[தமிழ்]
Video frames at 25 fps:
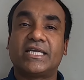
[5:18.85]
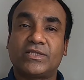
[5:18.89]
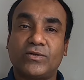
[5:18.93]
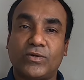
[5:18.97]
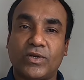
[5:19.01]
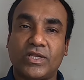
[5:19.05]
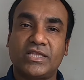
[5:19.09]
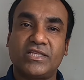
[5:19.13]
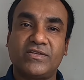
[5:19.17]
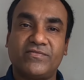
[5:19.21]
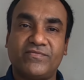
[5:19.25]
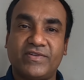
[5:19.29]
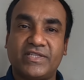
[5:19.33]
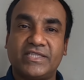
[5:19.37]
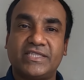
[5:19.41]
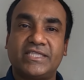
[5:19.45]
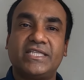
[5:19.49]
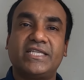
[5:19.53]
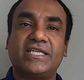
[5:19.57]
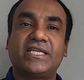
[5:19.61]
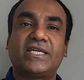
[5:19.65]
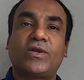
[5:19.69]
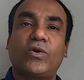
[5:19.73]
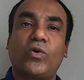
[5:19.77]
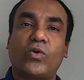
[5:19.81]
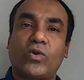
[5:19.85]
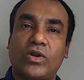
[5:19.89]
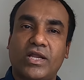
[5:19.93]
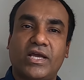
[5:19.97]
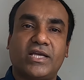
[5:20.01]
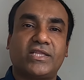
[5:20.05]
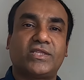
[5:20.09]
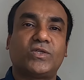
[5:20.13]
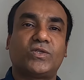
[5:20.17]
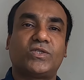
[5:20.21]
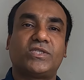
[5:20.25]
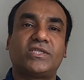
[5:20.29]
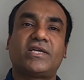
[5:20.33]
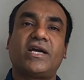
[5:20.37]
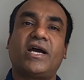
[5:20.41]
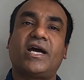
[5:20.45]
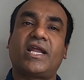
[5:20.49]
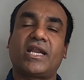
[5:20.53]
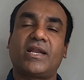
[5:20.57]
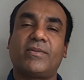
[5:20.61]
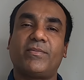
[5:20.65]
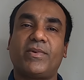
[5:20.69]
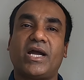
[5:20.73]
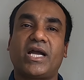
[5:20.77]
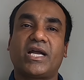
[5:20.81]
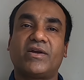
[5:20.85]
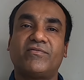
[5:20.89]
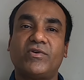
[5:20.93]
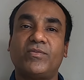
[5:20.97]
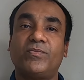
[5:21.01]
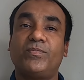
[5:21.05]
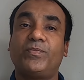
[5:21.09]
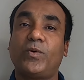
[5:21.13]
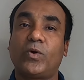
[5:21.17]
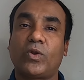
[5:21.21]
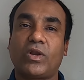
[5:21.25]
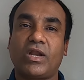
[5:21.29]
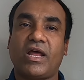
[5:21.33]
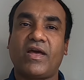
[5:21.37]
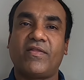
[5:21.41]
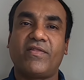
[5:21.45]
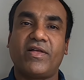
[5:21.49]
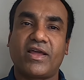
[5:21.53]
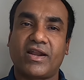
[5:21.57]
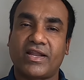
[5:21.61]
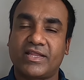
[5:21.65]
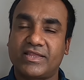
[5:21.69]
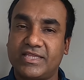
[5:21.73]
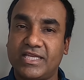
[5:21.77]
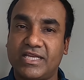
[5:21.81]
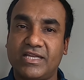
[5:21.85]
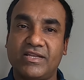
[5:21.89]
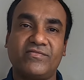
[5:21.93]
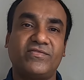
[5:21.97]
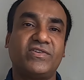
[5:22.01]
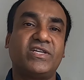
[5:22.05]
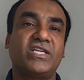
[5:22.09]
தொடர்ந்து வந்த கொரோனா தொற்று காரணமாகவும் பொருளாதாரத்தில்